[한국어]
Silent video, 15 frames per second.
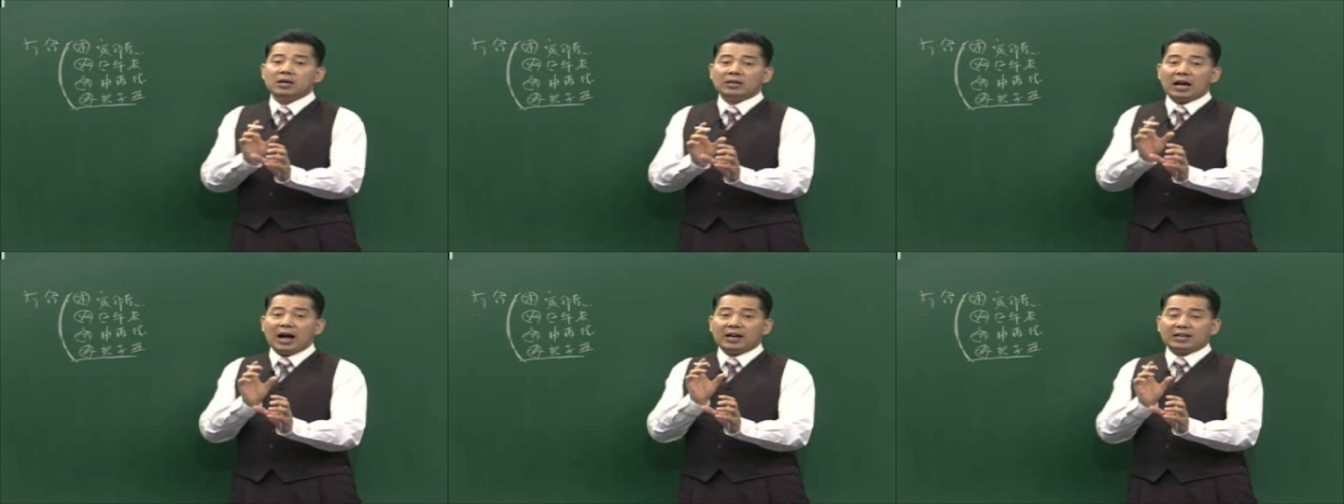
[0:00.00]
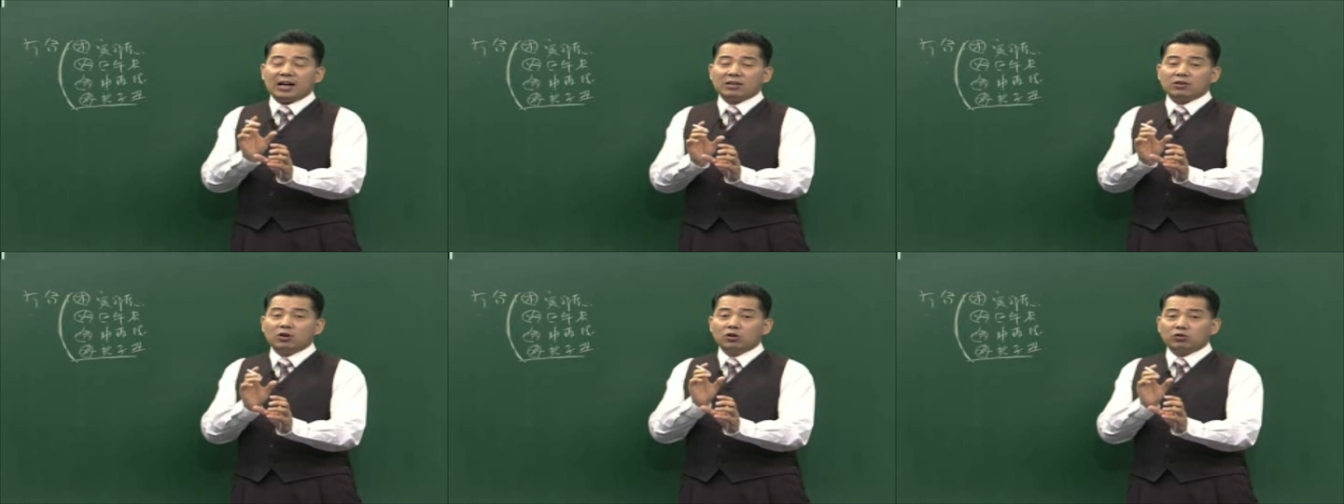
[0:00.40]

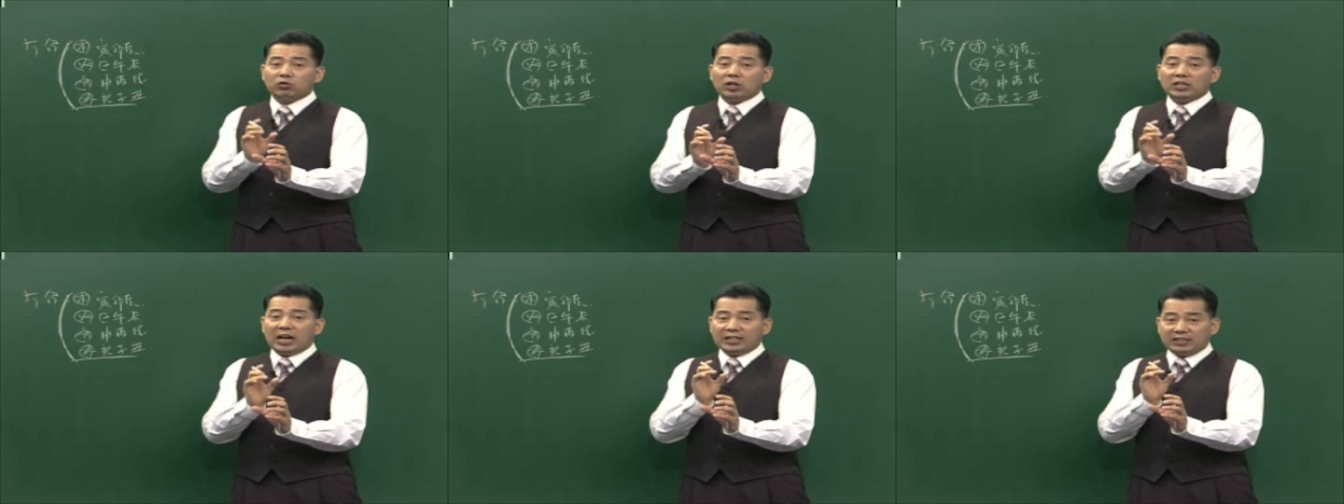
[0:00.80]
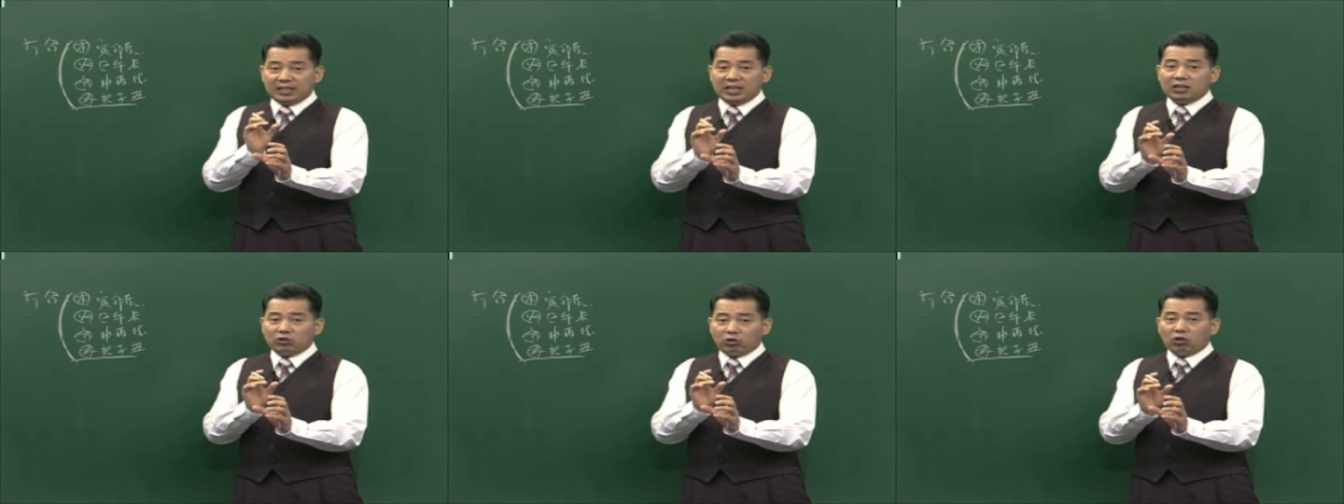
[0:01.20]
각각 열두 개
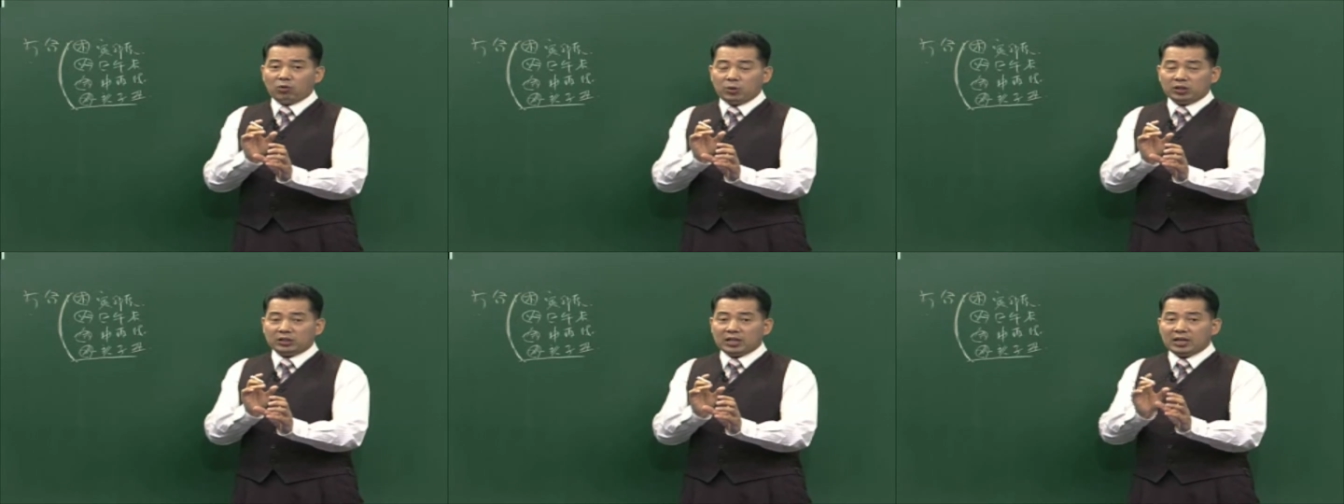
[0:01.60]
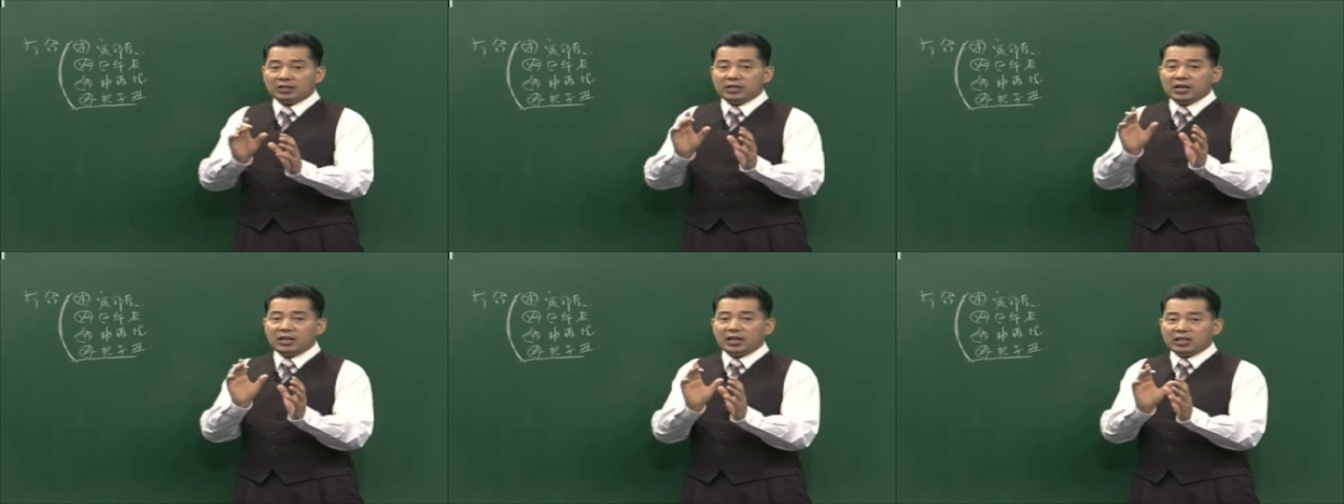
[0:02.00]
낮게의 기준으로 볼 때
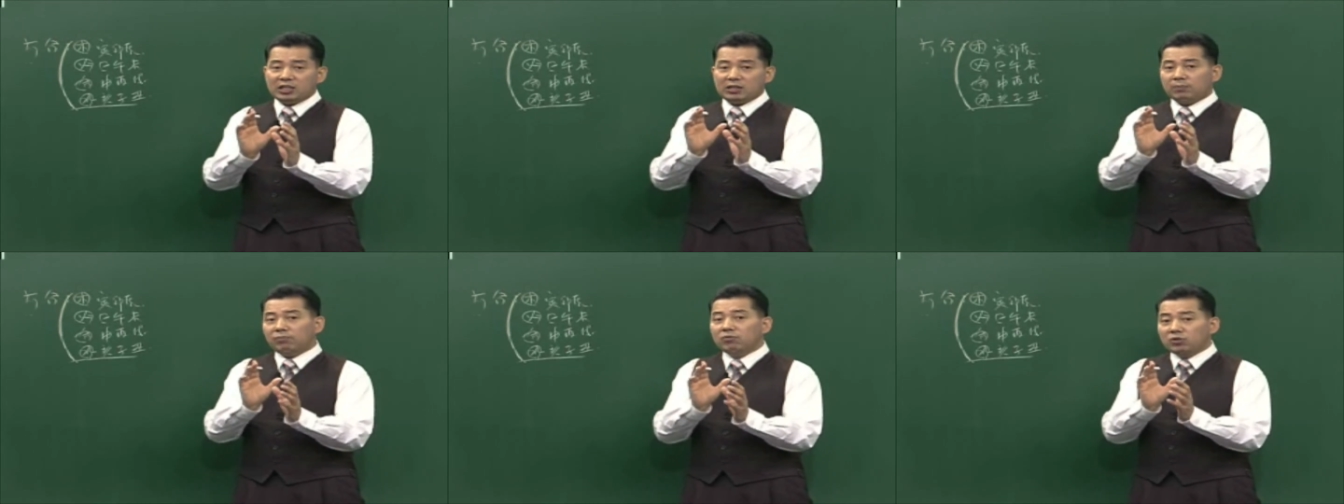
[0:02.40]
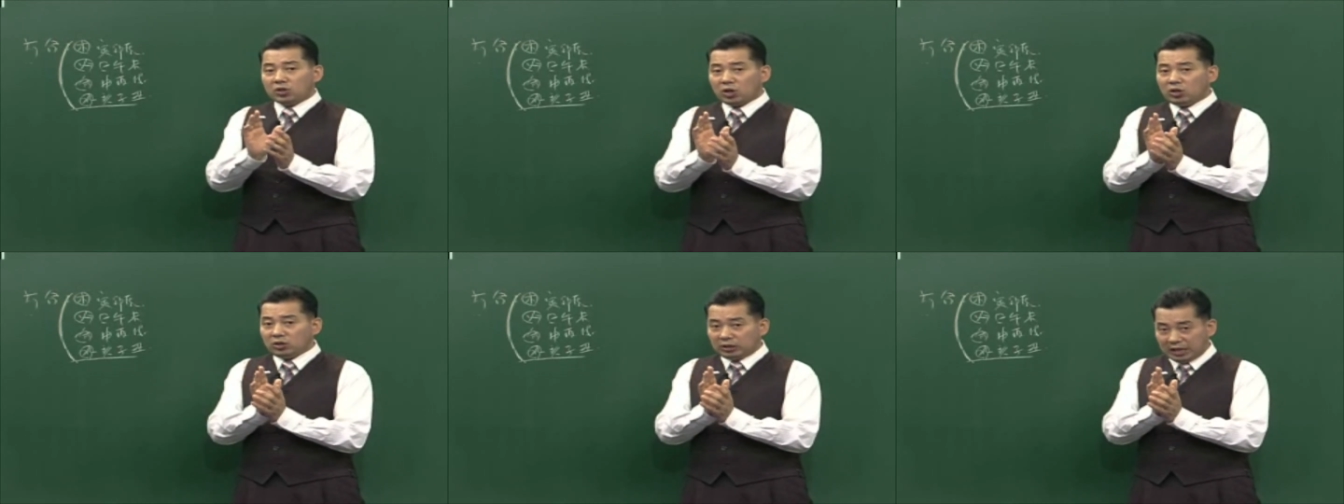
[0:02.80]
세 개씩
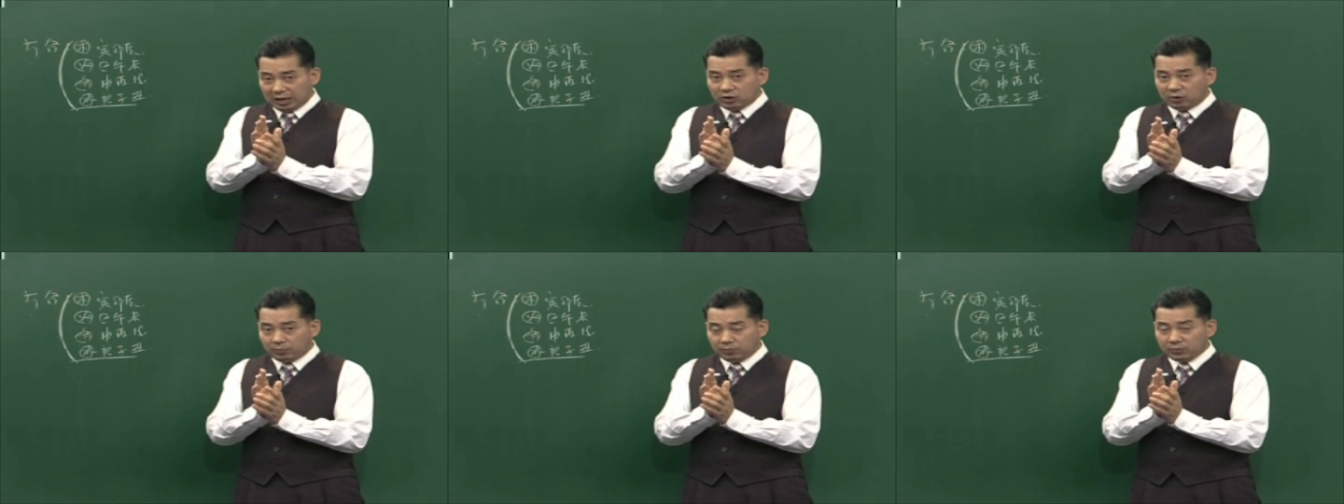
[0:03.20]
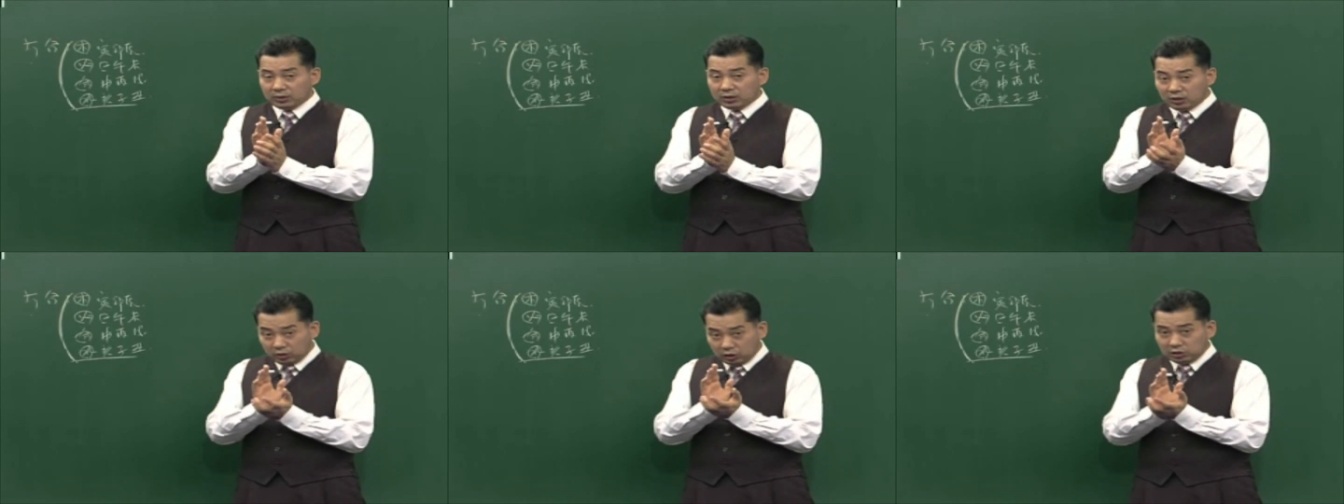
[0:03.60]
뭉쳐있는 개념,
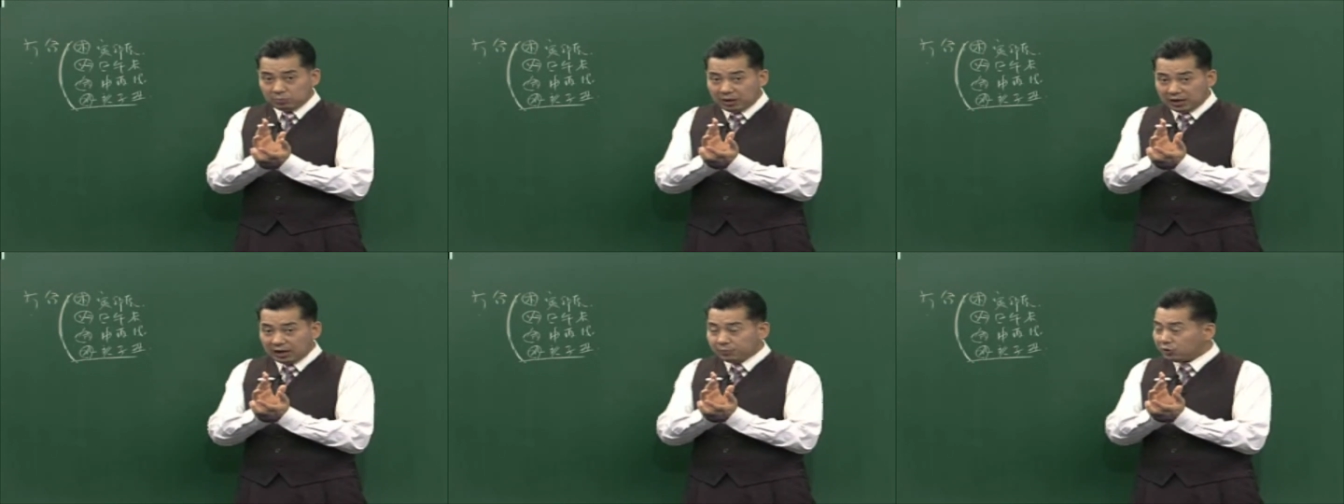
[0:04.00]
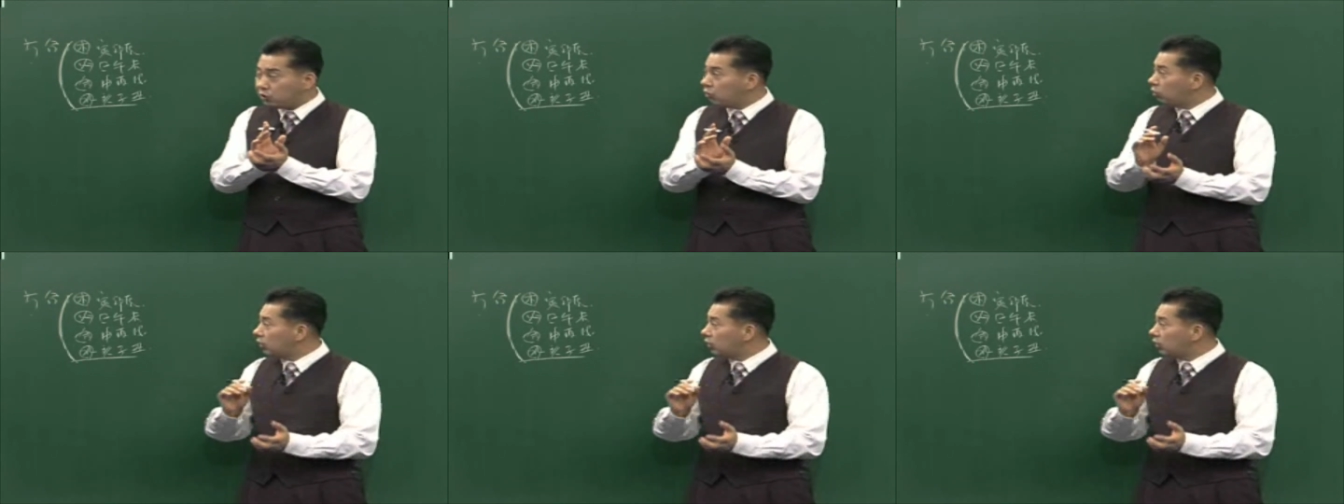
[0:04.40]
이것이 방합이죠.